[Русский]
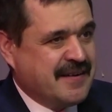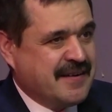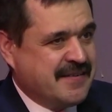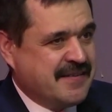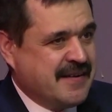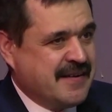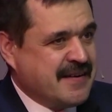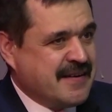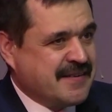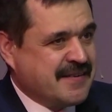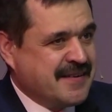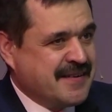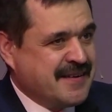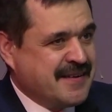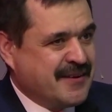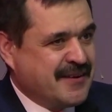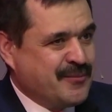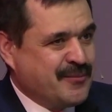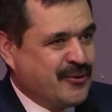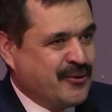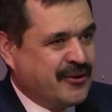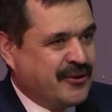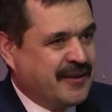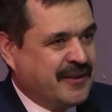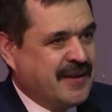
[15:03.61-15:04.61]
сердце не
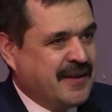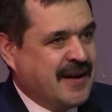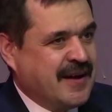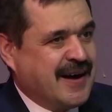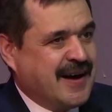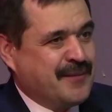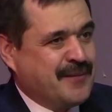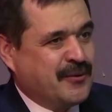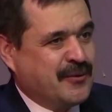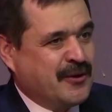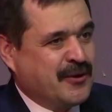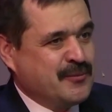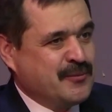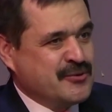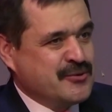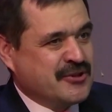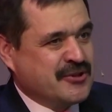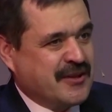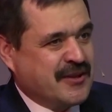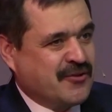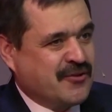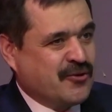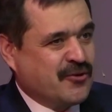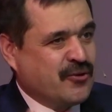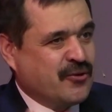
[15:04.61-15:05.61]
работает, а потому
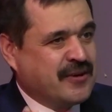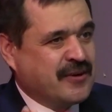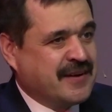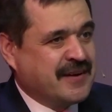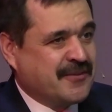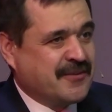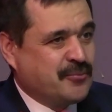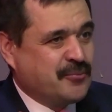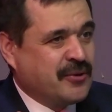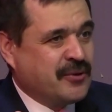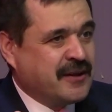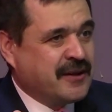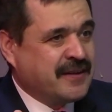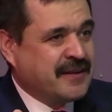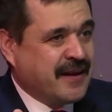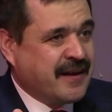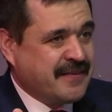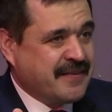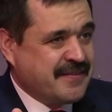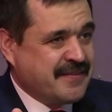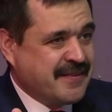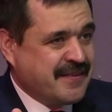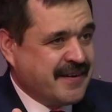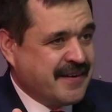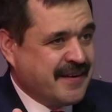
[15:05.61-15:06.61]
что срок
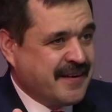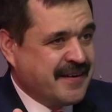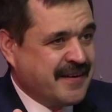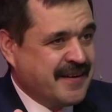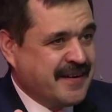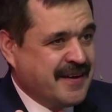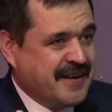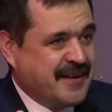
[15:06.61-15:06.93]
эксплуатации ситуации